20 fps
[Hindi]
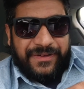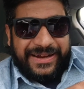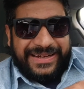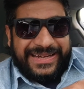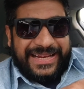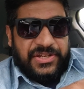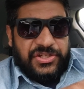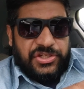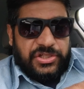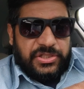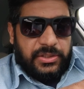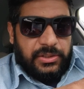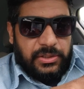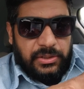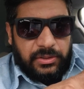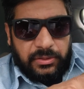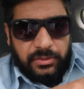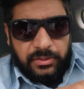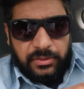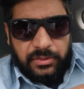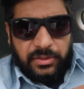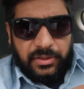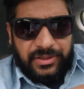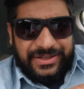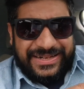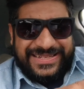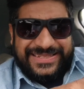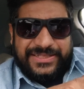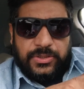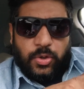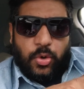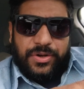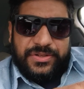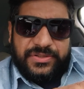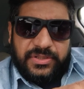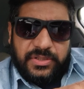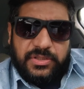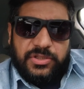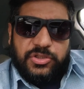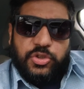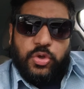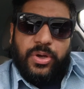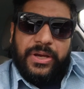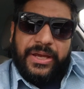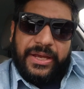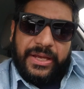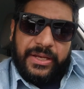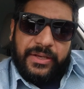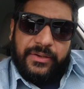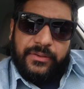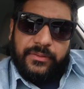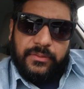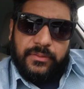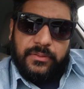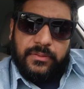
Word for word: फाइनेंशियल रिसोर्स जो है